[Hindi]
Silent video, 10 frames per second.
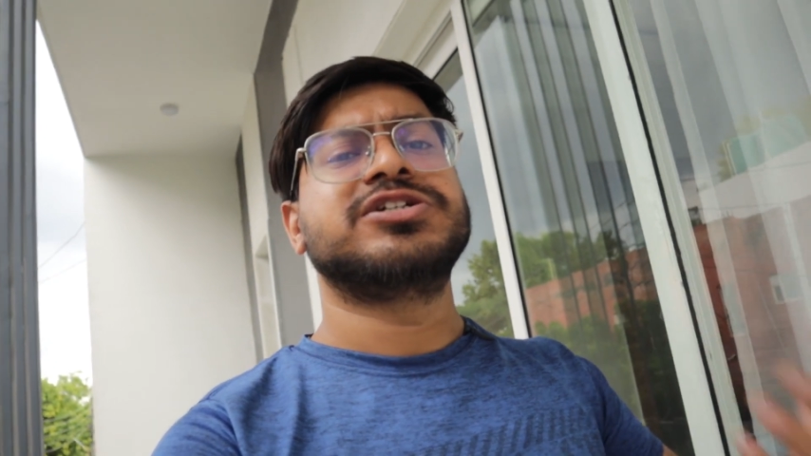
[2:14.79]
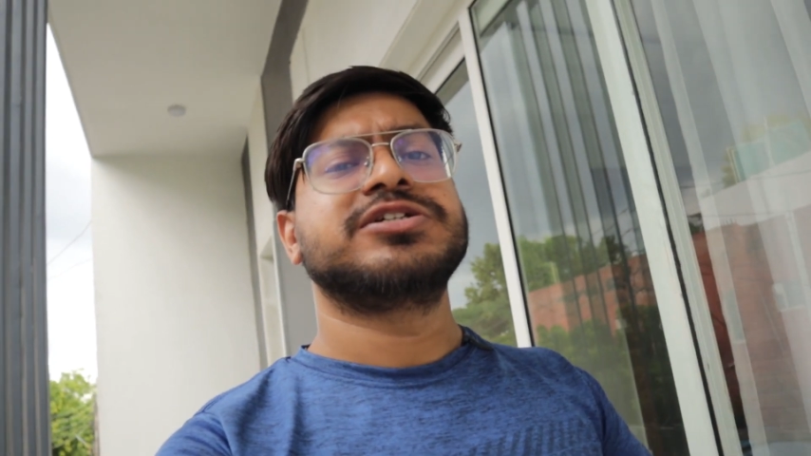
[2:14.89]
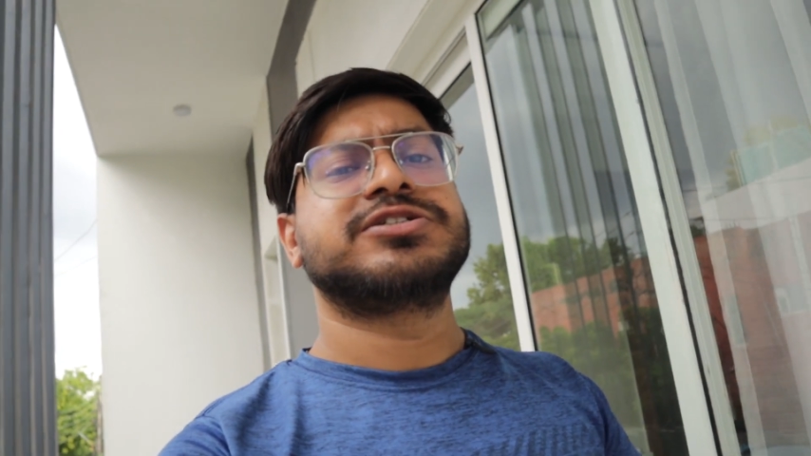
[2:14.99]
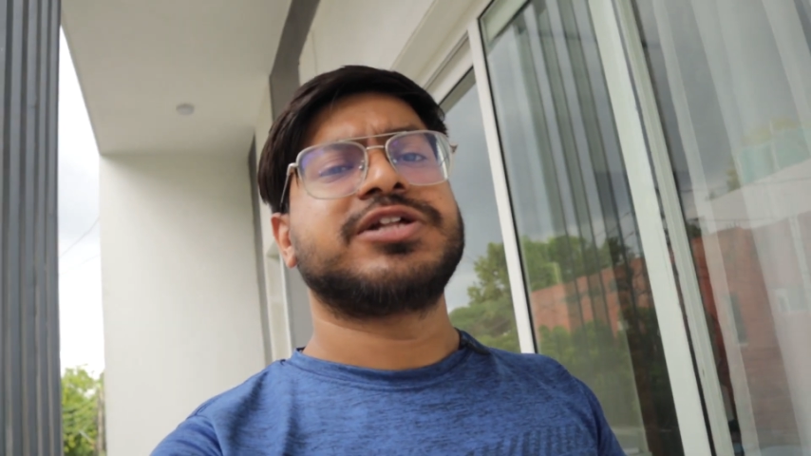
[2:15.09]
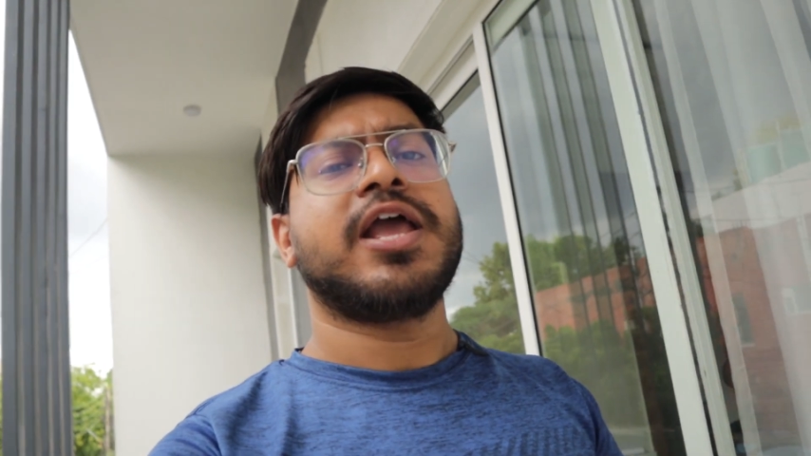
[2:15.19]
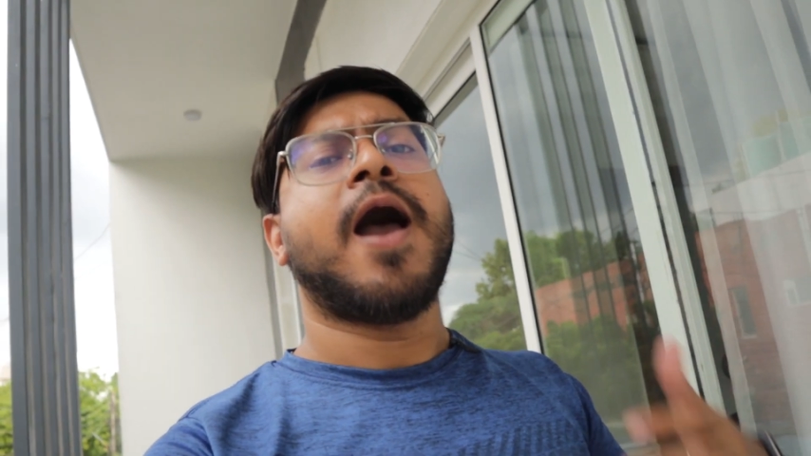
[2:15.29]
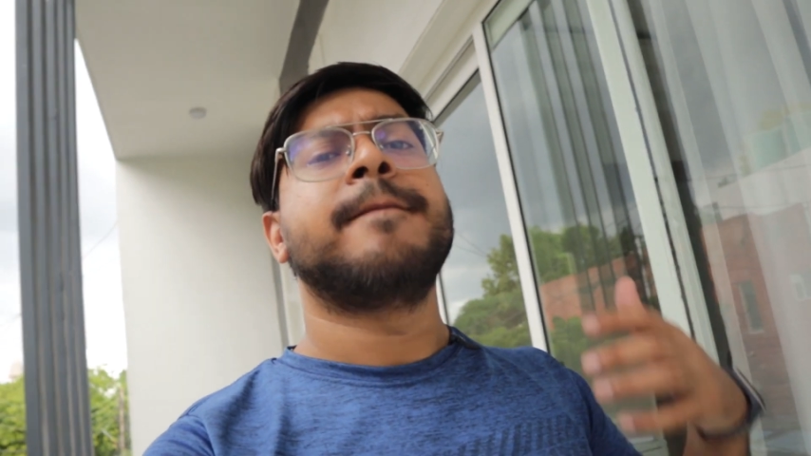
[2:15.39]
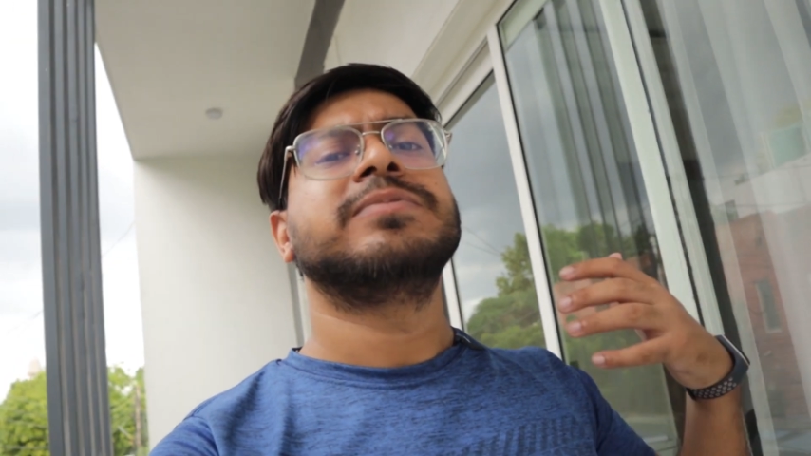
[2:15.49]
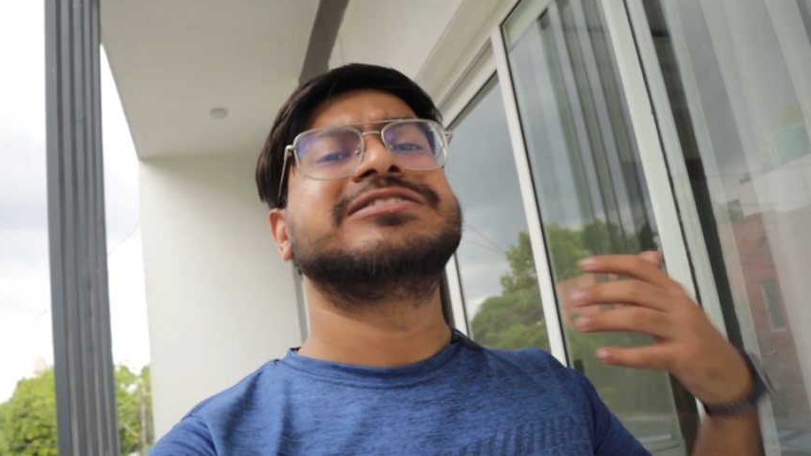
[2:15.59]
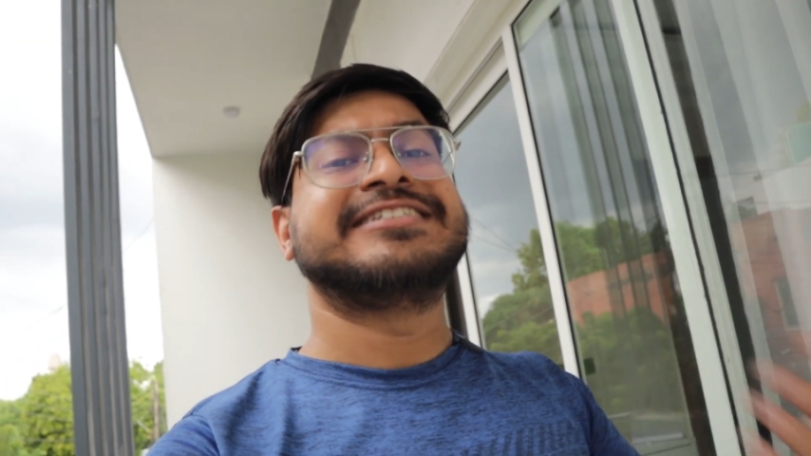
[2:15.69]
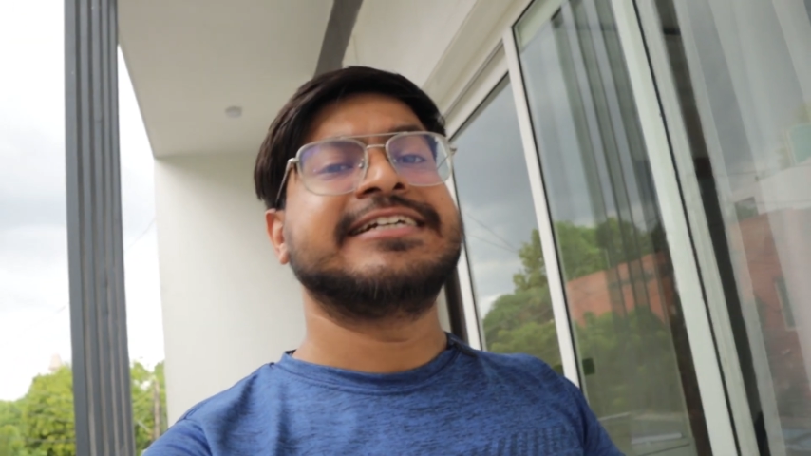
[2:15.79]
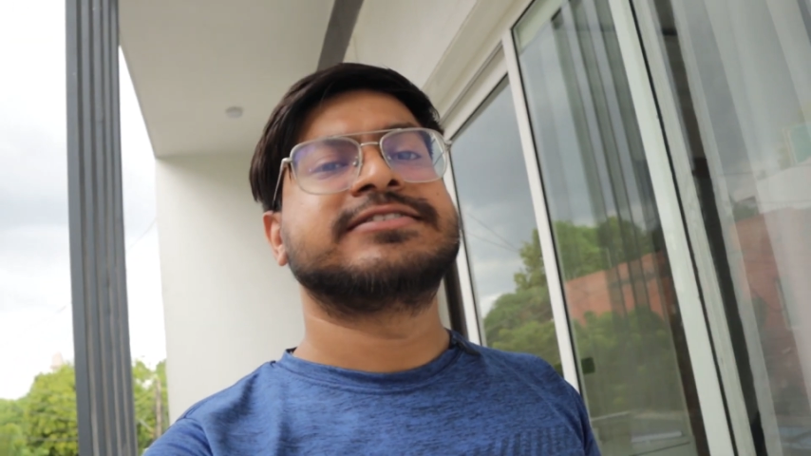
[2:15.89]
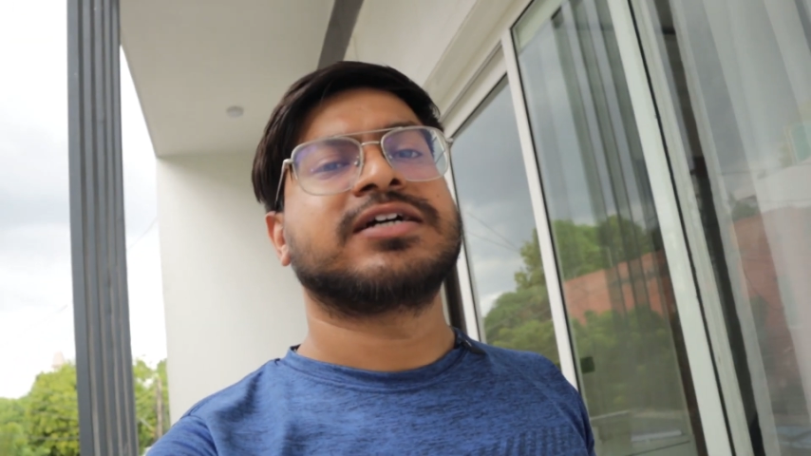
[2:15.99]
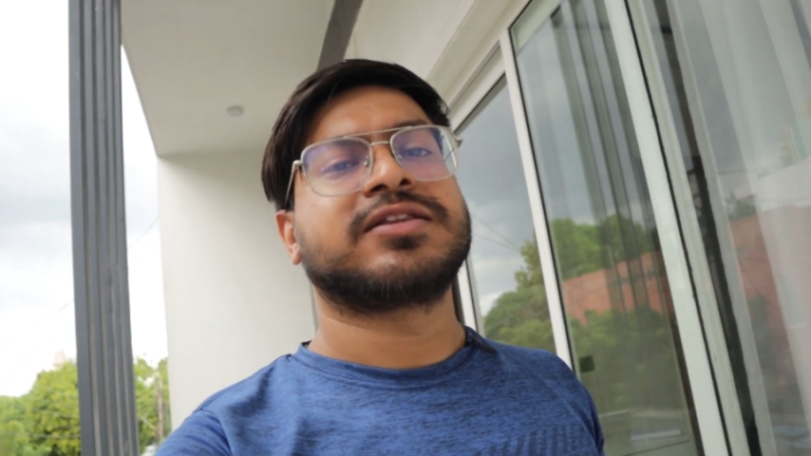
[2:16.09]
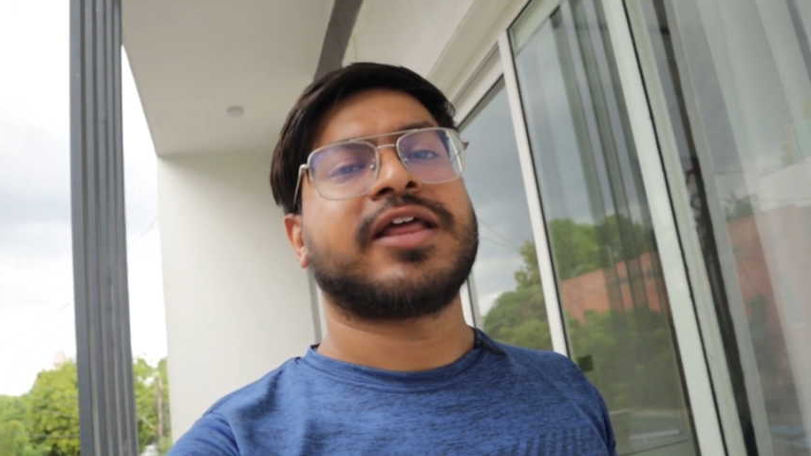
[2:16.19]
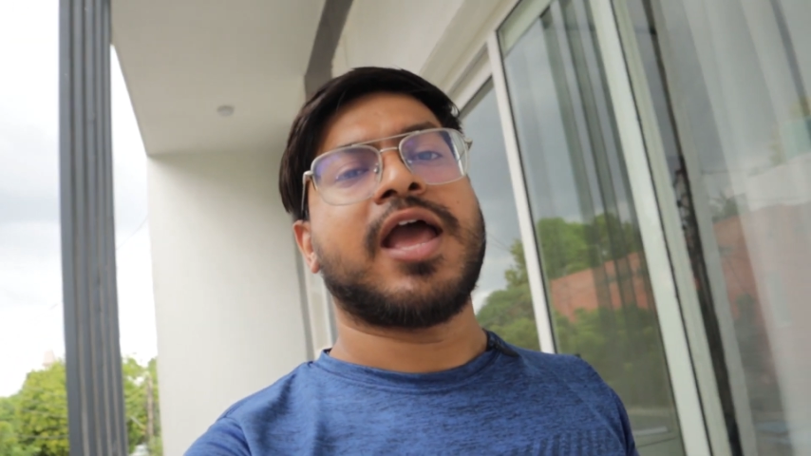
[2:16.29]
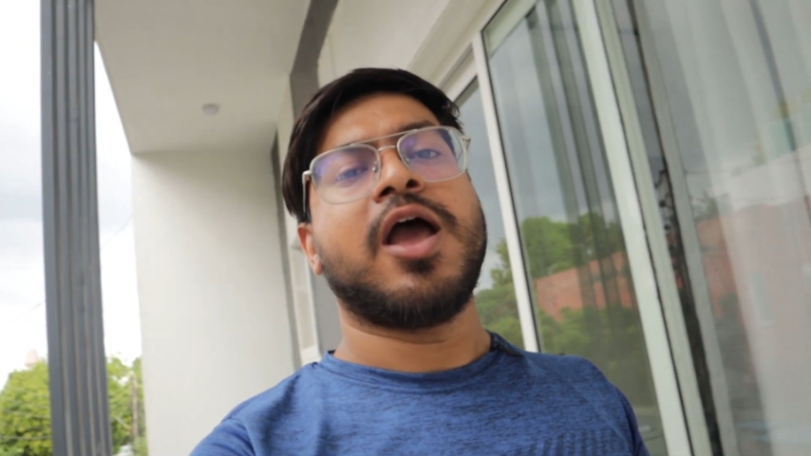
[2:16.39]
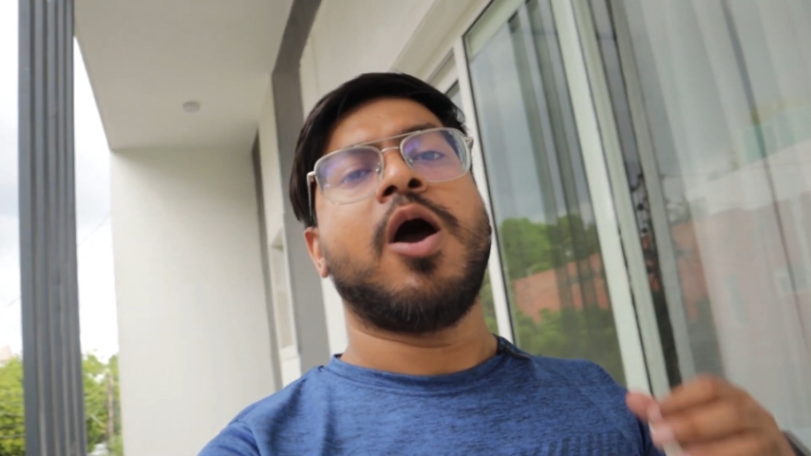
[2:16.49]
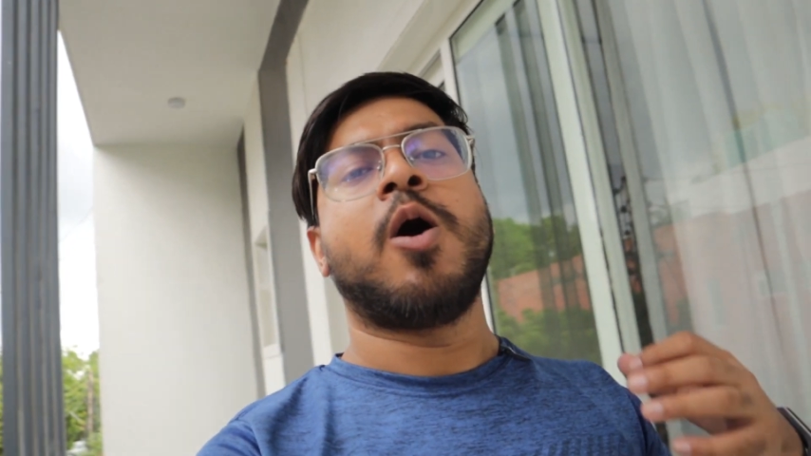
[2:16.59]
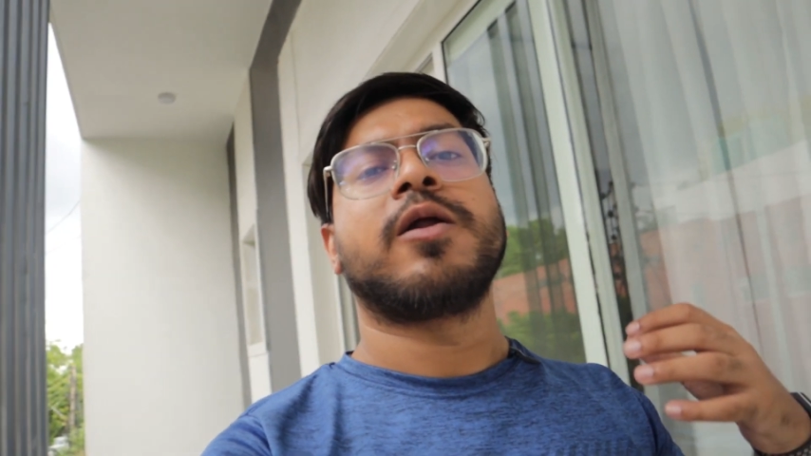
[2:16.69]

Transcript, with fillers: जिनसे हम सीख सकते हैं